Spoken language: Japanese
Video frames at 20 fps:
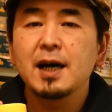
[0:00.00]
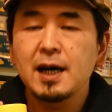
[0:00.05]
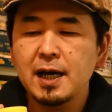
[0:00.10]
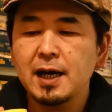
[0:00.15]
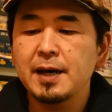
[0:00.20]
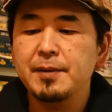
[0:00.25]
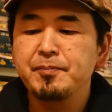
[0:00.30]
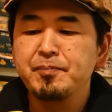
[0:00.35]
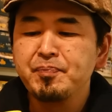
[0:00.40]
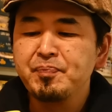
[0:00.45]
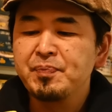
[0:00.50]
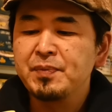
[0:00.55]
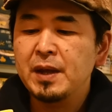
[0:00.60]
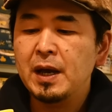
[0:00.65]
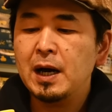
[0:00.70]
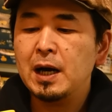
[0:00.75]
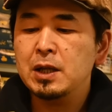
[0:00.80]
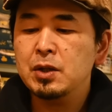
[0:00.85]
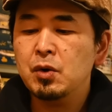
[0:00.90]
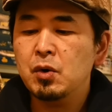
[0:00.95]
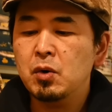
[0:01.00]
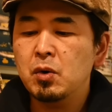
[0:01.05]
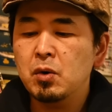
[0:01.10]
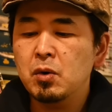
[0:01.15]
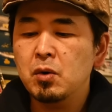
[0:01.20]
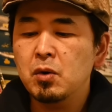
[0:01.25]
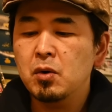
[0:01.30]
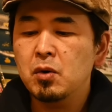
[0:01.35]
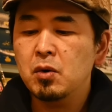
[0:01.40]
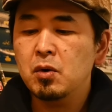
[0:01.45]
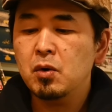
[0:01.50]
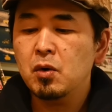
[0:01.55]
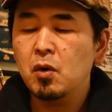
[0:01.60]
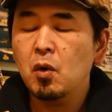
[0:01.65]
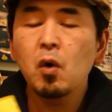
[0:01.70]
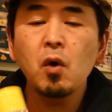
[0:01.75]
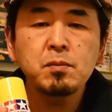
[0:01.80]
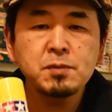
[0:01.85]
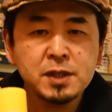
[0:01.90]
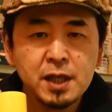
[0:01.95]
はい、あのー、
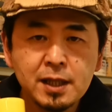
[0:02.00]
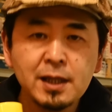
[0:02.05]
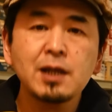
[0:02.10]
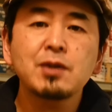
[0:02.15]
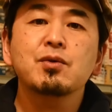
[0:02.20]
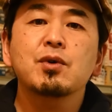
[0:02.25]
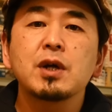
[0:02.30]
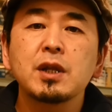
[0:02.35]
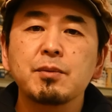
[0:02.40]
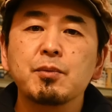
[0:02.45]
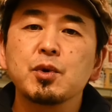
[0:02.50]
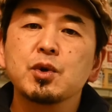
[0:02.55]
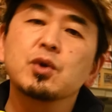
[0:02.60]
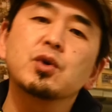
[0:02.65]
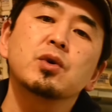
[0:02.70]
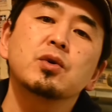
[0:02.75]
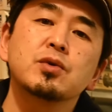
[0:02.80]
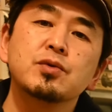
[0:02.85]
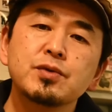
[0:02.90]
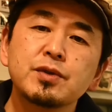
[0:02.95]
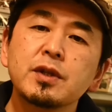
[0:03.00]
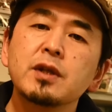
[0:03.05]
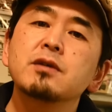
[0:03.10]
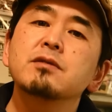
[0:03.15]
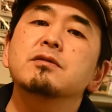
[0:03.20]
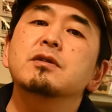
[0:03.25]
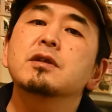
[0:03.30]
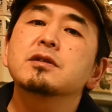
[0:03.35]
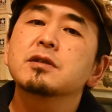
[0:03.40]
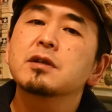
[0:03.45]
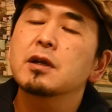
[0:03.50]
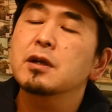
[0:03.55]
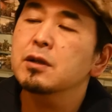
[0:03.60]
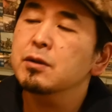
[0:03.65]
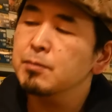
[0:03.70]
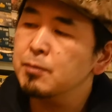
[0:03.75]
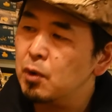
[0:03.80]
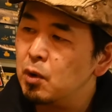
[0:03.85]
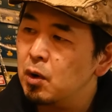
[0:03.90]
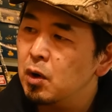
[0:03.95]
ホームセンターとかでもいろいろ売ってるんですけれ
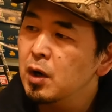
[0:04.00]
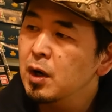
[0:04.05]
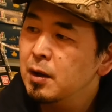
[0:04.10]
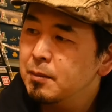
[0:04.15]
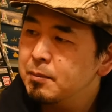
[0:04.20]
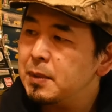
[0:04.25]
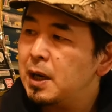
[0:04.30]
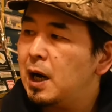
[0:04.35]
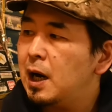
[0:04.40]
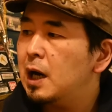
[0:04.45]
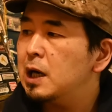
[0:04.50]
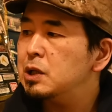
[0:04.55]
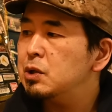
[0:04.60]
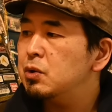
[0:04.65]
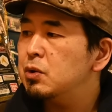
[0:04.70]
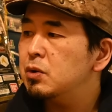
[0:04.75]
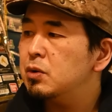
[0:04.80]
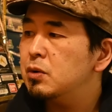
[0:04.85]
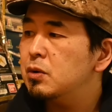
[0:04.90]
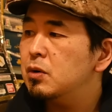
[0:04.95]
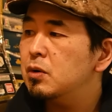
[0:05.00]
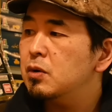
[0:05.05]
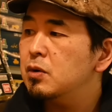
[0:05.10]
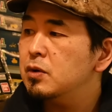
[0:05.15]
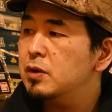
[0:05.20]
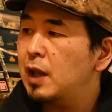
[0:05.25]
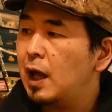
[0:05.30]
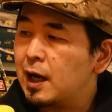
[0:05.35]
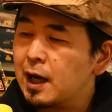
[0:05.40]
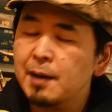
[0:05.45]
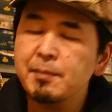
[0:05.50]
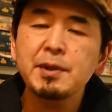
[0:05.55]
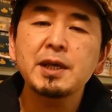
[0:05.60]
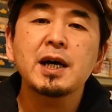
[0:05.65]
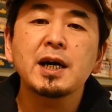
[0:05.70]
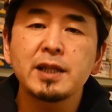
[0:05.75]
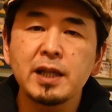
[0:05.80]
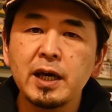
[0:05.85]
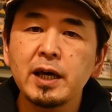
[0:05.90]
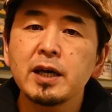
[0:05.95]
ども、まああのー、中身
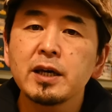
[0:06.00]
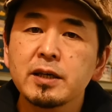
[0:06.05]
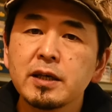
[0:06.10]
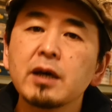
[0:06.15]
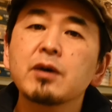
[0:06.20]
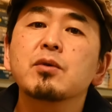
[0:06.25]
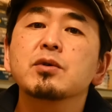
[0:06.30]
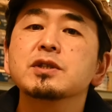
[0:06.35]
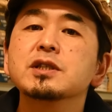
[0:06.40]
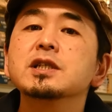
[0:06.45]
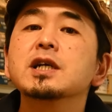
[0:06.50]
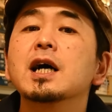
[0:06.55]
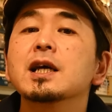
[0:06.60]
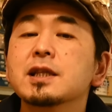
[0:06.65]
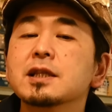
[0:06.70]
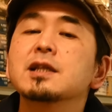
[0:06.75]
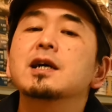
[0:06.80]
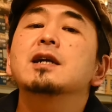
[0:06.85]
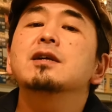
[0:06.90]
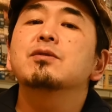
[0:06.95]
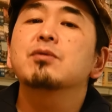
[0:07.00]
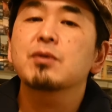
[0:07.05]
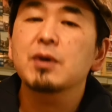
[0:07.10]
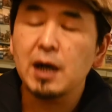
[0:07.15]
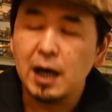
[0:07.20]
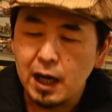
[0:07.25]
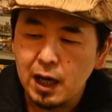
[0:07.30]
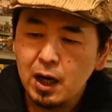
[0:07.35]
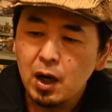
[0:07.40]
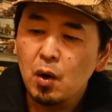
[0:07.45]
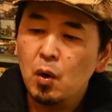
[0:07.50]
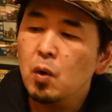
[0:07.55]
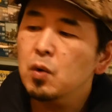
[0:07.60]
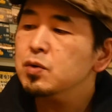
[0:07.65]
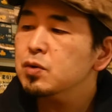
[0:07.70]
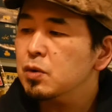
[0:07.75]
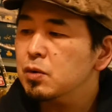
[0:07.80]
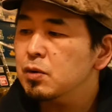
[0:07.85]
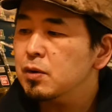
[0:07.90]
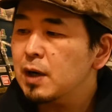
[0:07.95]
がね結構違ったりとか本
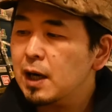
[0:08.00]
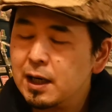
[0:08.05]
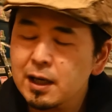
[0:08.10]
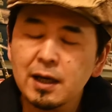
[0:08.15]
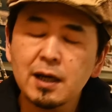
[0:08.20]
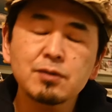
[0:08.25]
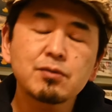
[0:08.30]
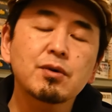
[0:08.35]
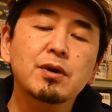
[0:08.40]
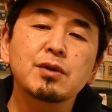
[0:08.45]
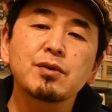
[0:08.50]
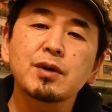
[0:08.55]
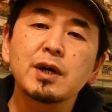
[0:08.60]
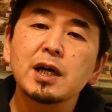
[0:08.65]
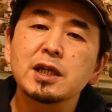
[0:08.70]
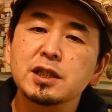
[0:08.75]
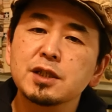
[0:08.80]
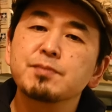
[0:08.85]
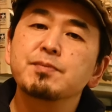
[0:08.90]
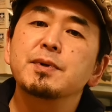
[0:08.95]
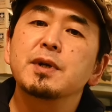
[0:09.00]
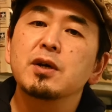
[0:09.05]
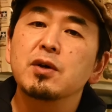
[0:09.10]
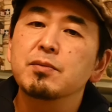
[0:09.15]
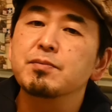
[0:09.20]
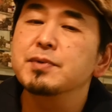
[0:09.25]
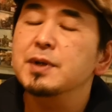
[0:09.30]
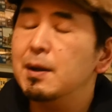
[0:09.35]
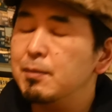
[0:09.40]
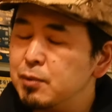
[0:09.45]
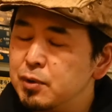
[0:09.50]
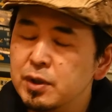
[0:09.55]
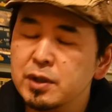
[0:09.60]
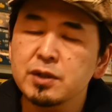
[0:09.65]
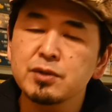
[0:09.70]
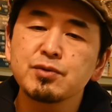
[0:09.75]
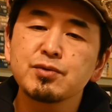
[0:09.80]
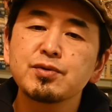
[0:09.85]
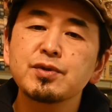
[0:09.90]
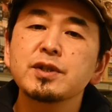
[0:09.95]
当のラッカーとかの缶スプレーをプラモデル
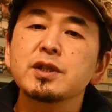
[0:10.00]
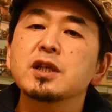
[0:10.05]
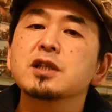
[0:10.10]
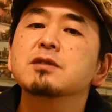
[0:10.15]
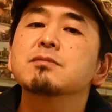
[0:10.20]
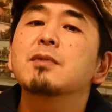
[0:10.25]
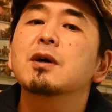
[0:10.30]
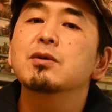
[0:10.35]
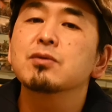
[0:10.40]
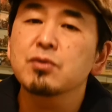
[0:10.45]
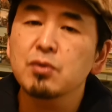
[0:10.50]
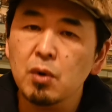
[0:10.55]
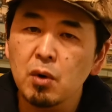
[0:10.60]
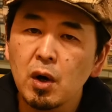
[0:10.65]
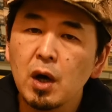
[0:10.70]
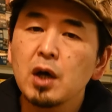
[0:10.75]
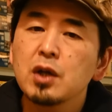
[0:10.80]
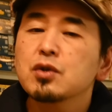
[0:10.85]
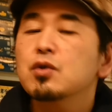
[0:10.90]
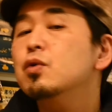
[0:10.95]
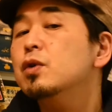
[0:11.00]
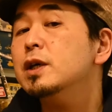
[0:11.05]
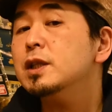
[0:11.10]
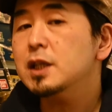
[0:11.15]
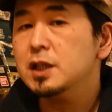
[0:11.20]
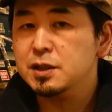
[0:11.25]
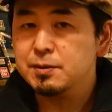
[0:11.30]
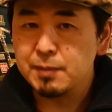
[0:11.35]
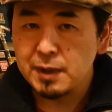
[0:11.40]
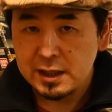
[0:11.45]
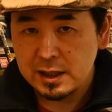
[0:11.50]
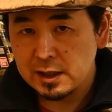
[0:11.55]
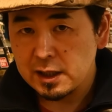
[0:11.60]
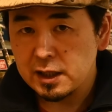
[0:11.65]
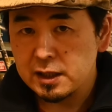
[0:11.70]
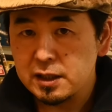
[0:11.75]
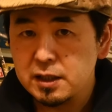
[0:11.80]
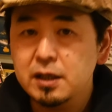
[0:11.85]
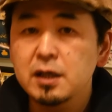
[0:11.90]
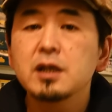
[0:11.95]
に吹いてしまうと溶けてしまった
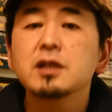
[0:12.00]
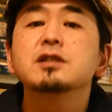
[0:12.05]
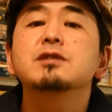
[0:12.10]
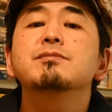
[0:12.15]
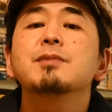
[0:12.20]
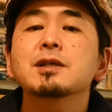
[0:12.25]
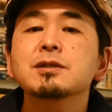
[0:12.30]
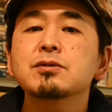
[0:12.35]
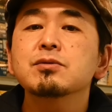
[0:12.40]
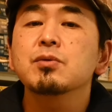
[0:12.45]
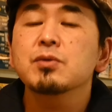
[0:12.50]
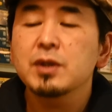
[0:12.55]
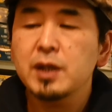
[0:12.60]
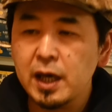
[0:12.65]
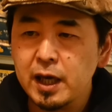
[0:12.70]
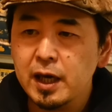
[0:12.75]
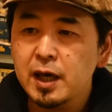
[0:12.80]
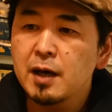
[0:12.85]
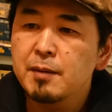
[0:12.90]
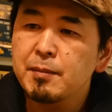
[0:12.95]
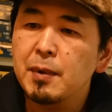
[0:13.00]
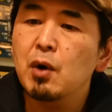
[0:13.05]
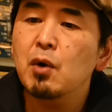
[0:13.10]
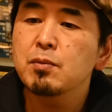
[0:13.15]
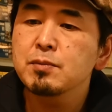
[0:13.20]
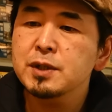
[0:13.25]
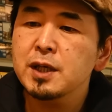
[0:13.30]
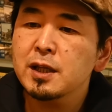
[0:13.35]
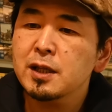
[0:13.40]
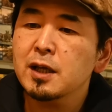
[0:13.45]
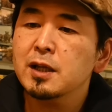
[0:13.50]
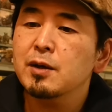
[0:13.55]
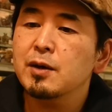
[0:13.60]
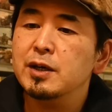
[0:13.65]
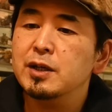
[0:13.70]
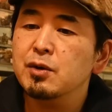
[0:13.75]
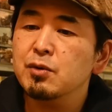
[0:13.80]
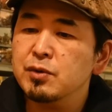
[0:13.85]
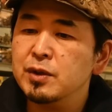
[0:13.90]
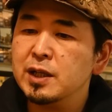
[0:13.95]
りしますので、まあ、ホームセンターでは
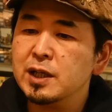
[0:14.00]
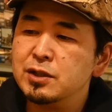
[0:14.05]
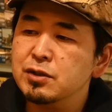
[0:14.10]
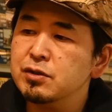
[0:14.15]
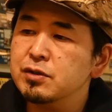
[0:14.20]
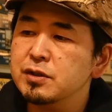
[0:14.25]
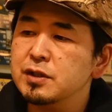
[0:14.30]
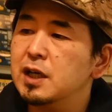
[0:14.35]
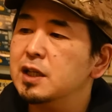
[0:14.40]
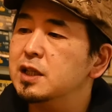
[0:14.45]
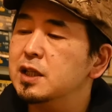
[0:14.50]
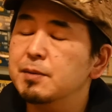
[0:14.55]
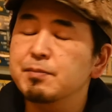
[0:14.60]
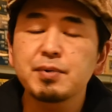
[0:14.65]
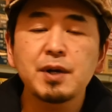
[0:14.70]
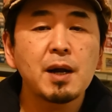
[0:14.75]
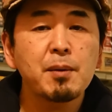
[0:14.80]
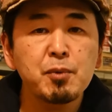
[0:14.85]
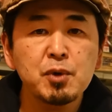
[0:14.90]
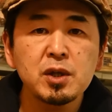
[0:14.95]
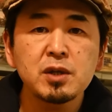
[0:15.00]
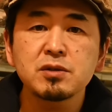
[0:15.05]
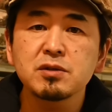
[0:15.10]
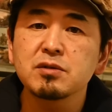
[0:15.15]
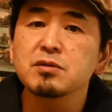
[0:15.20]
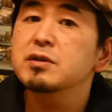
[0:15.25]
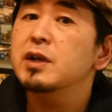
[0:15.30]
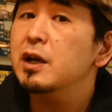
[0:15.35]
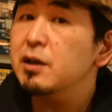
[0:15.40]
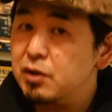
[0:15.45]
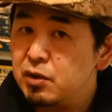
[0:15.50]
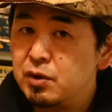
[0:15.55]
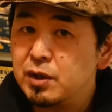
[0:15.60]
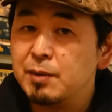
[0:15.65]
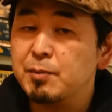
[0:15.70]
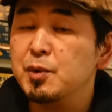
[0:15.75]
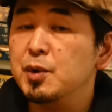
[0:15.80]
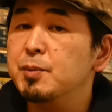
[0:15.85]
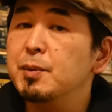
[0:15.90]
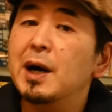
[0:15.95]
いろんな種類あってプラモデルに塗れるよう
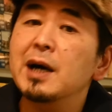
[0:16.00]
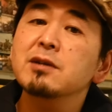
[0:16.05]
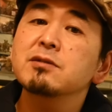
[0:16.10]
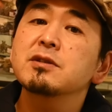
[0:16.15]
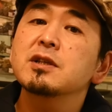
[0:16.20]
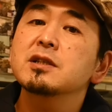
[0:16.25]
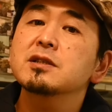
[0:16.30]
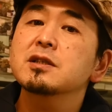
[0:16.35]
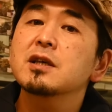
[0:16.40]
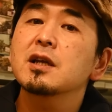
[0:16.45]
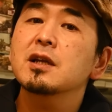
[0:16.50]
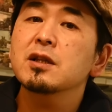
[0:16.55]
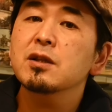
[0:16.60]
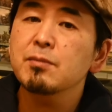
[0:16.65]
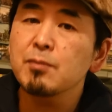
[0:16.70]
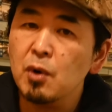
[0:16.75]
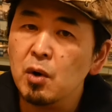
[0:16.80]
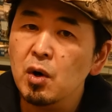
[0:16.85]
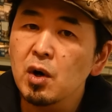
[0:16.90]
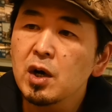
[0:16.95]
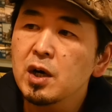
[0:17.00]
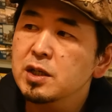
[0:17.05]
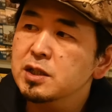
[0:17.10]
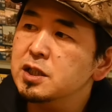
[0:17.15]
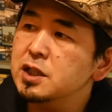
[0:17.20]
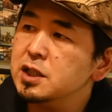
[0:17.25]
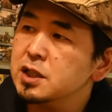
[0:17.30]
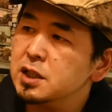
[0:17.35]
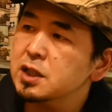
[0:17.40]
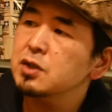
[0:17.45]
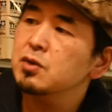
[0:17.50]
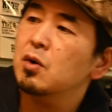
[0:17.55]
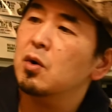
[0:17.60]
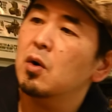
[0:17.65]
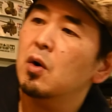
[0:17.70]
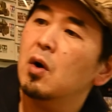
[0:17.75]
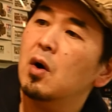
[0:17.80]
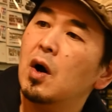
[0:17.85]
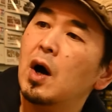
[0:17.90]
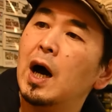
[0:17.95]
なものもあるんですけれども知識
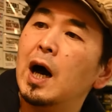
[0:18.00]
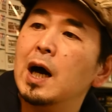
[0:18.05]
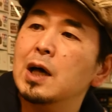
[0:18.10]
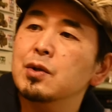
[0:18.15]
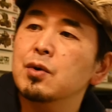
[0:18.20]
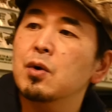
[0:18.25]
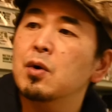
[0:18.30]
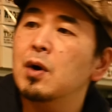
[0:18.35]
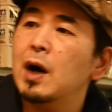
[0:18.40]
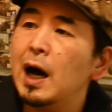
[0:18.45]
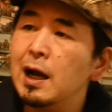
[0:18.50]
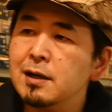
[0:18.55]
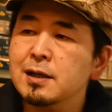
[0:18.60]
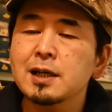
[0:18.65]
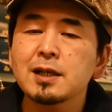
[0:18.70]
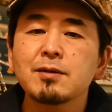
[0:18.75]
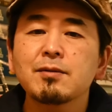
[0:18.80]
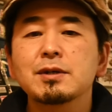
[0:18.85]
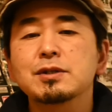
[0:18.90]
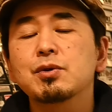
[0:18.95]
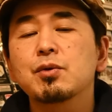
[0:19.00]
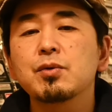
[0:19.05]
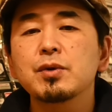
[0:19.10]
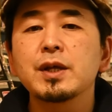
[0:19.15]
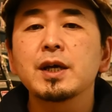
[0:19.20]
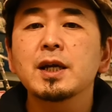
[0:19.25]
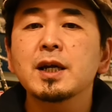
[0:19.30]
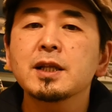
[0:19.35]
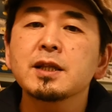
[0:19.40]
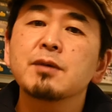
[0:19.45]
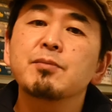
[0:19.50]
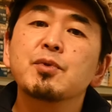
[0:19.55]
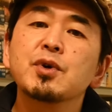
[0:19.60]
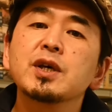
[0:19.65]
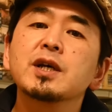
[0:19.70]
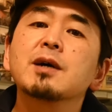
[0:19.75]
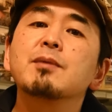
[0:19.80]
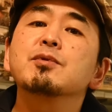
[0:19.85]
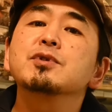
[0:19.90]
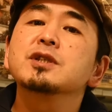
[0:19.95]
の、あのー、ある方はそこで選んでもい
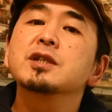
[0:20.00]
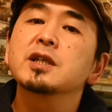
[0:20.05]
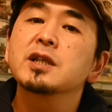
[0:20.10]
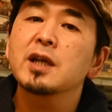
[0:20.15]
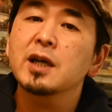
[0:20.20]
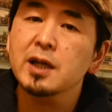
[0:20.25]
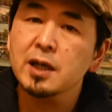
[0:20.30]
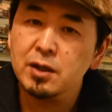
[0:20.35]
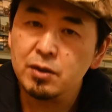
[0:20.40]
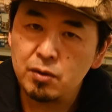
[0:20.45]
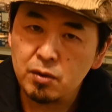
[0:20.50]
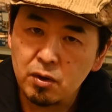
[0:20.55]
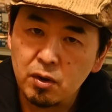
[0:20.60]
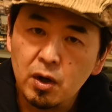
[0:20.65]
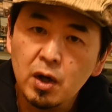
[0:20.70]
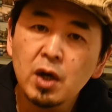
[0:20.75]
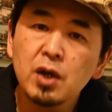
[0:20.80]
いかもしれないけど